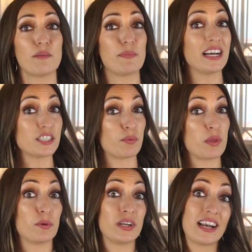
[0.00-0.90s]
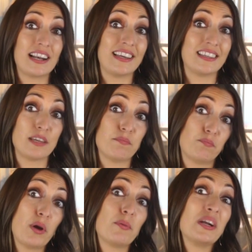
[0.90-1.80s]
¿Qué pegas puede ponerle, que
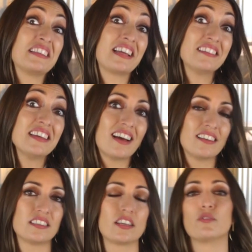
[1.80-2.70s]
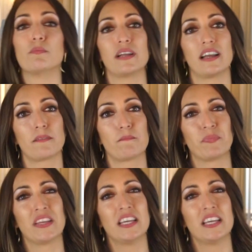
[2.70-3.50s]
puede ponerte a ti antes de comprar?